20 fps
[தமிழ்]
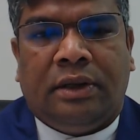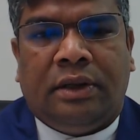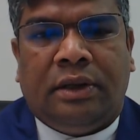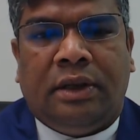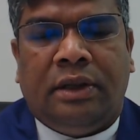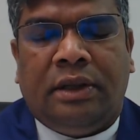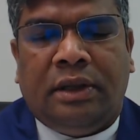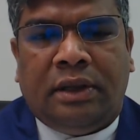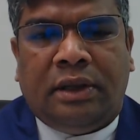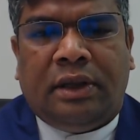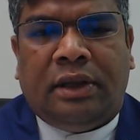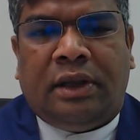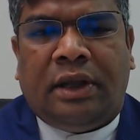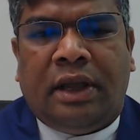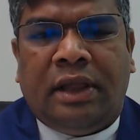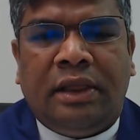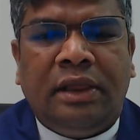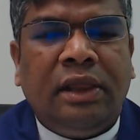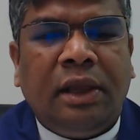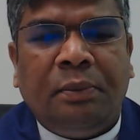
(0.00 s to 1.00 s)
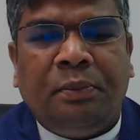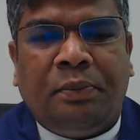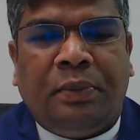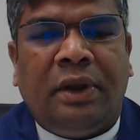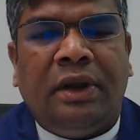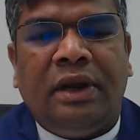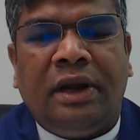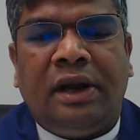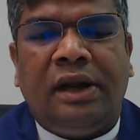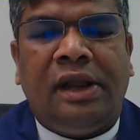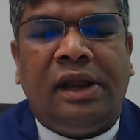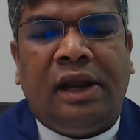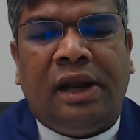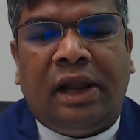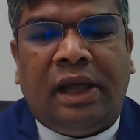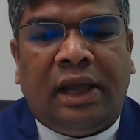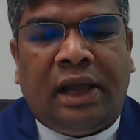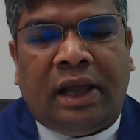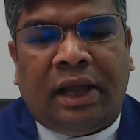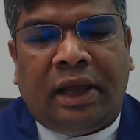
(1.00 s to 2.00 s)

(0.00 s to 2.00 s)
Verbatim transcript: இது எந்த பின்னணியில